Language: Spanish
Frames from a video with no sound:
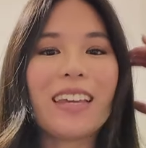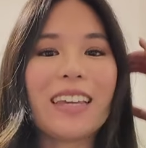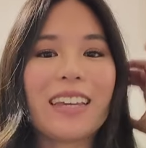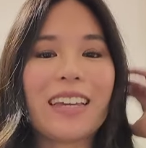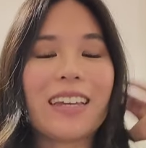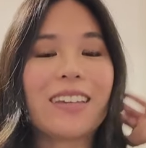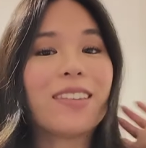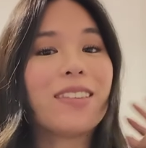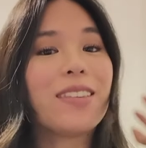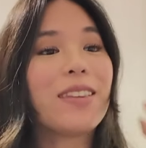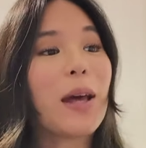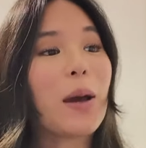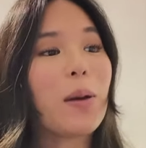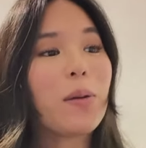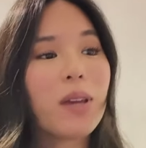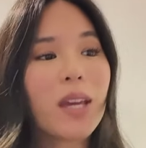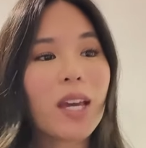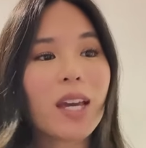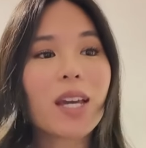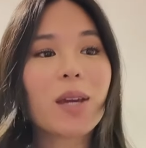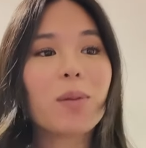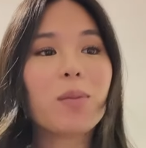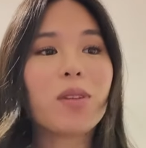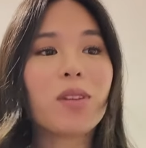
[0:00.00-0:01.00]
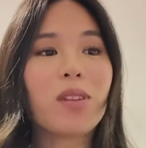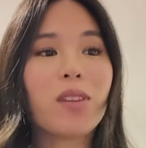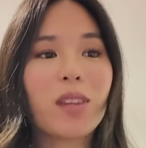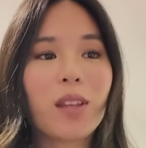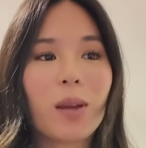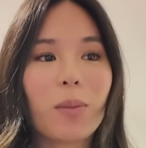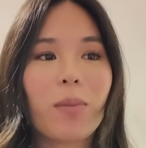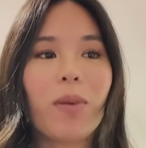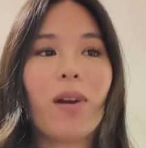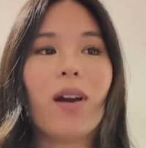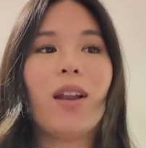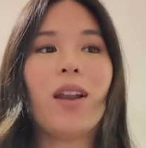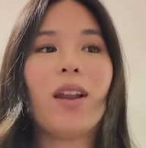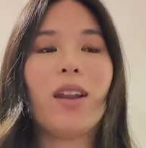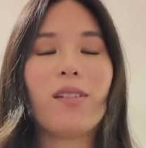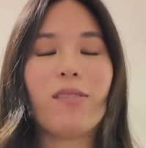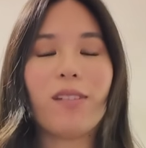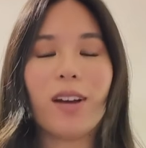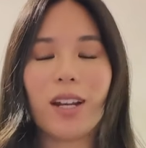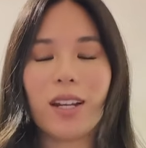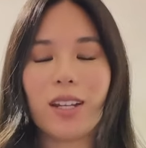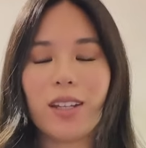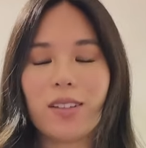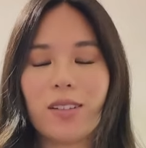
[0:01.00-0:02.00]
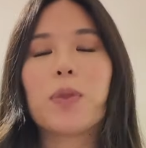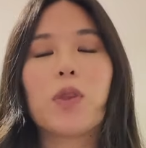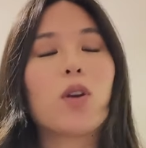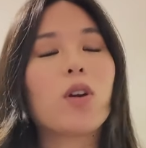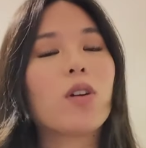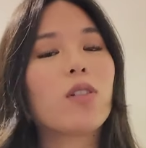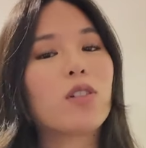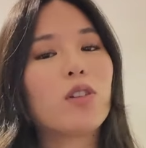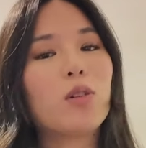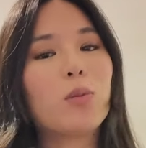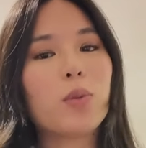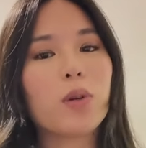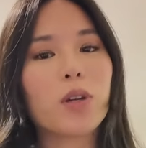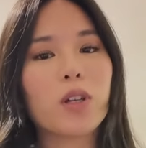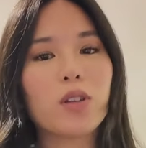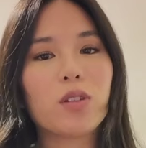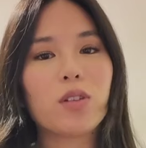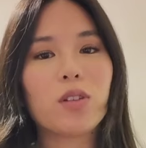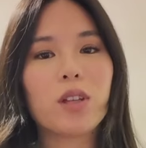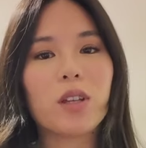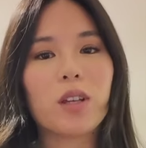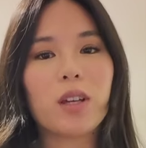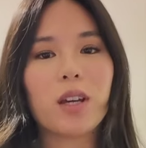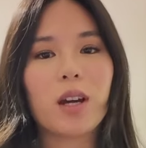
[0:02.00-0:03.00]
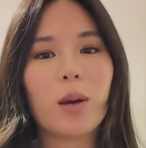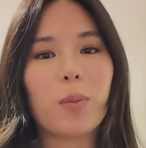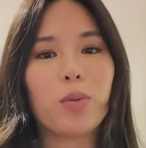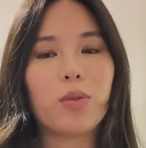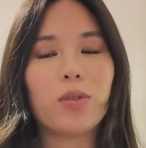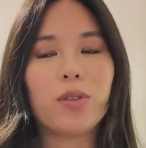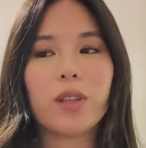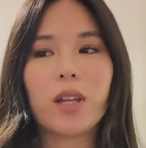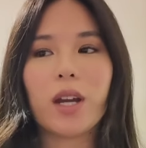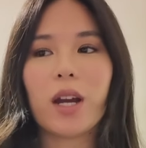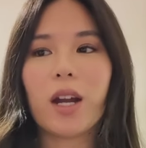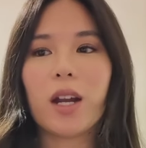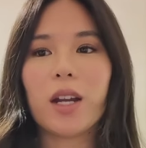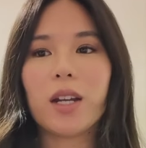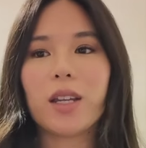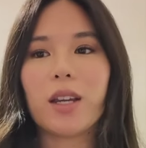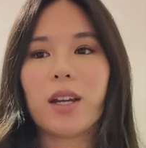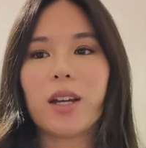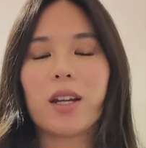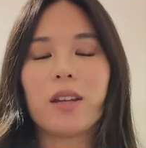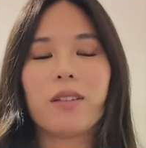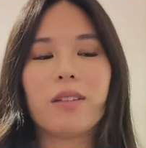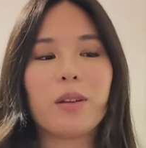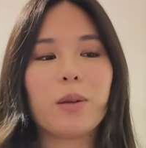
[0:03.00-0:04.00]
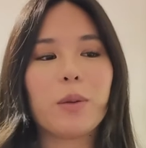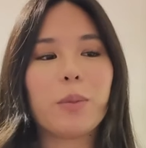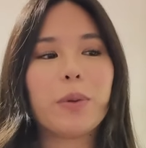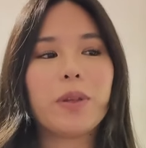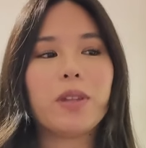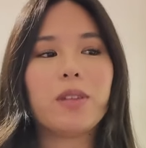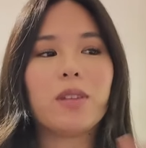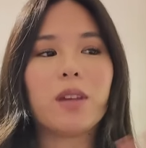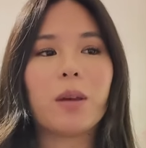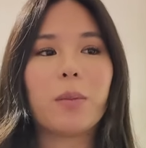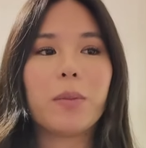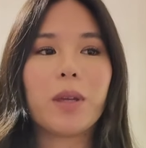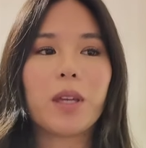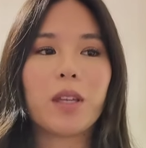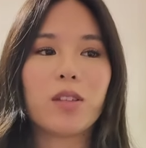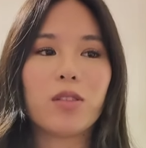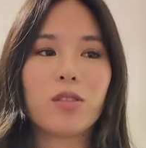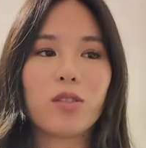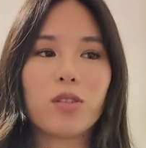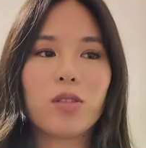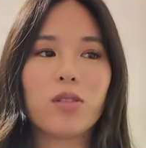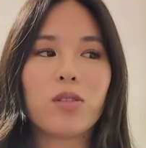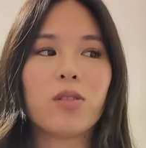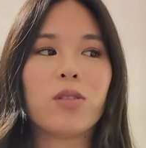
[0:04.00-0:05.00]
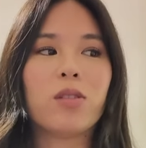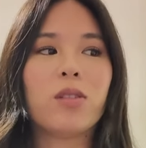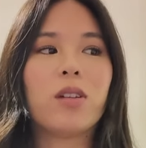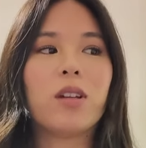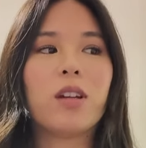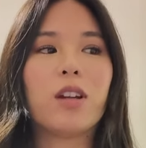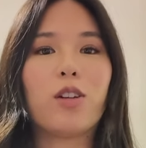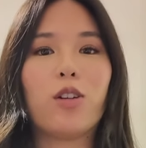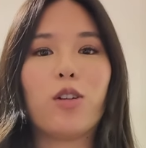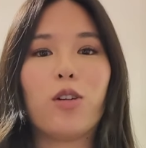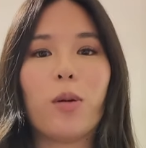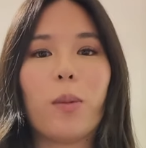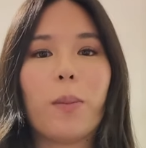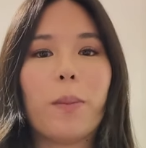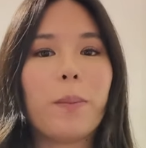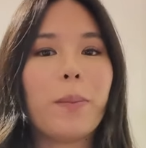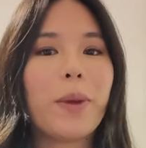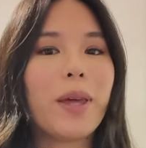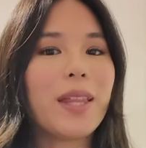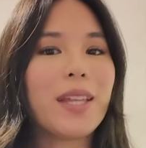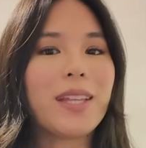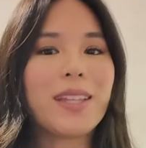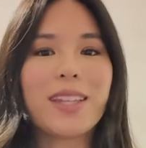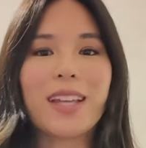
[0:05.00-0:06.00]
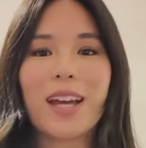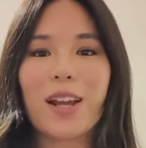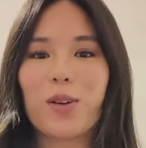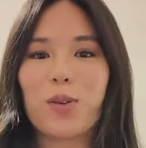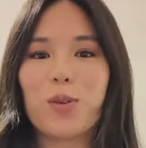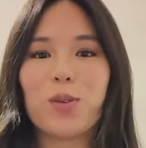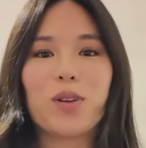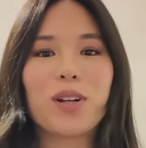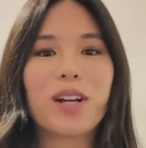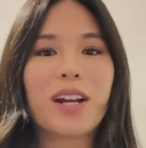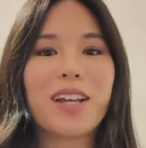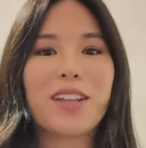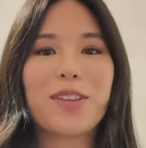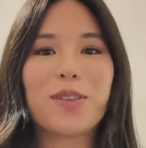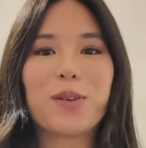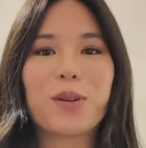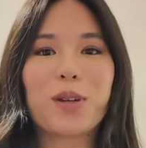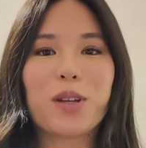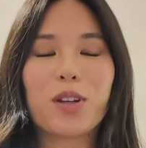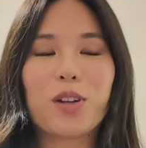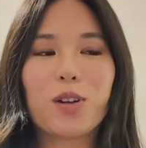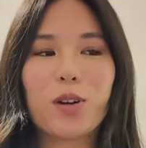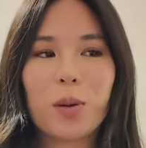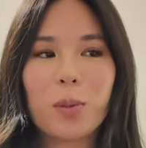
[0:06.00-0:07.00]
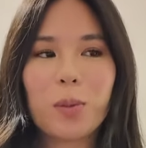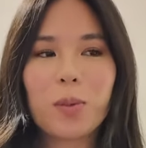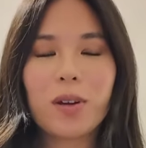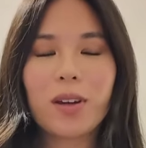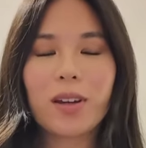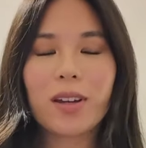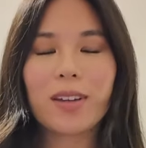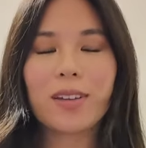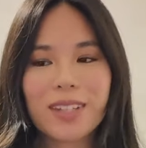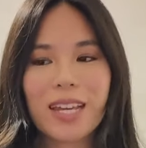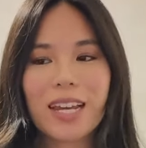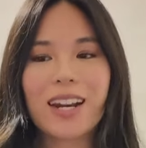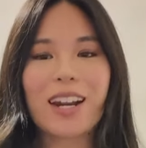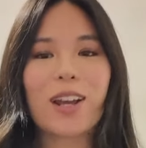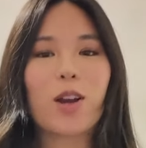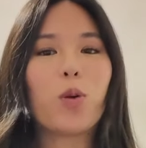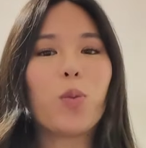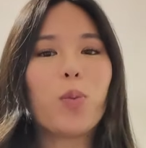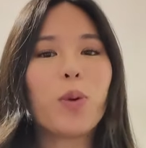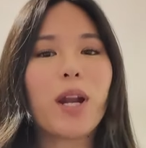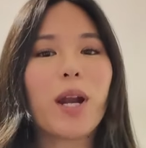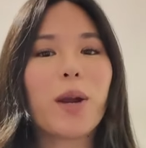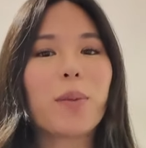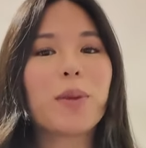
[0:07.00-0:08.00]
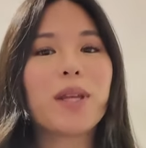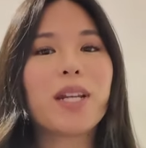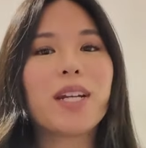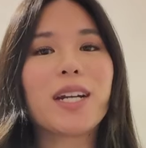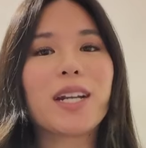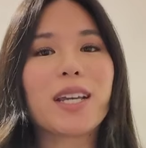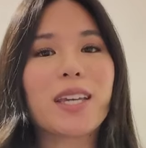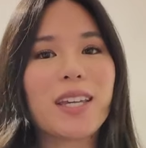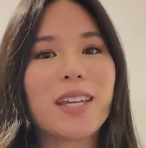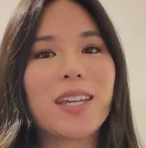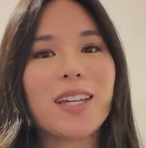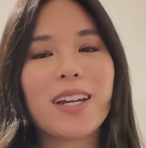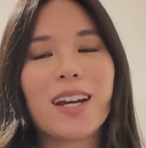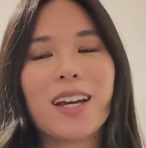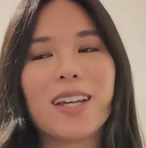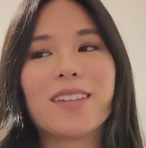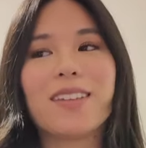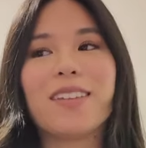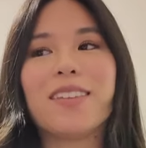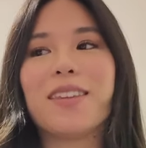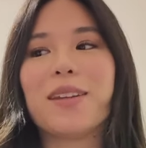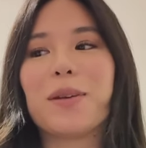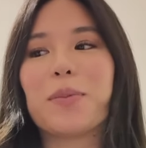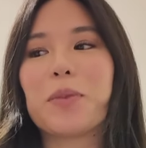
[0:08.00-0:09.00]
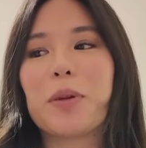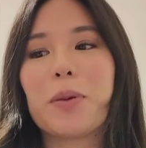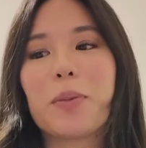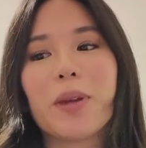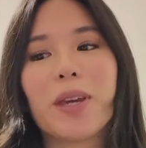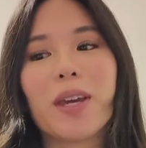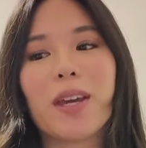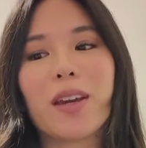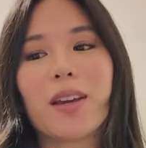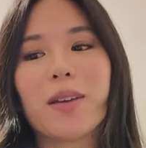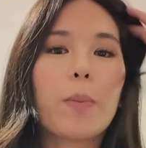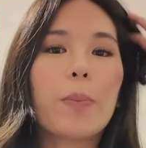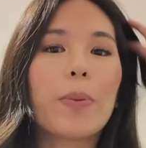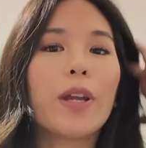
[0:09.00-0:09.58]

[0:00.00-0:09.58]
Y está bien que me sienta mal, es válido. Tengo que hacer un poquito de apuntar y escribir mis pensamientos, quiero meditar un rato, quiero como que recuperar mi energía y sentirme bien.